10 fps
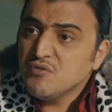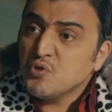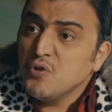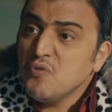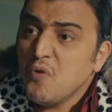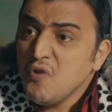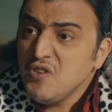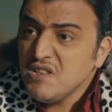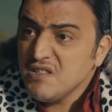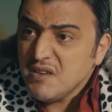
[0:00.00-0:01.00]
Son 10
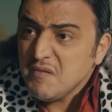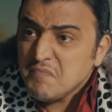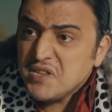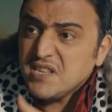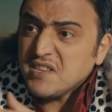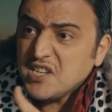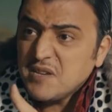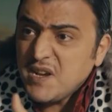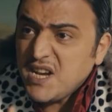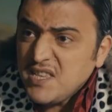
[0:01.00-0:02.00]
yılda biraz
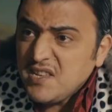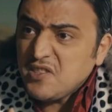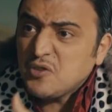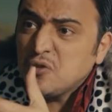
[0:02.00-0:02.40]
aşama kaydettik.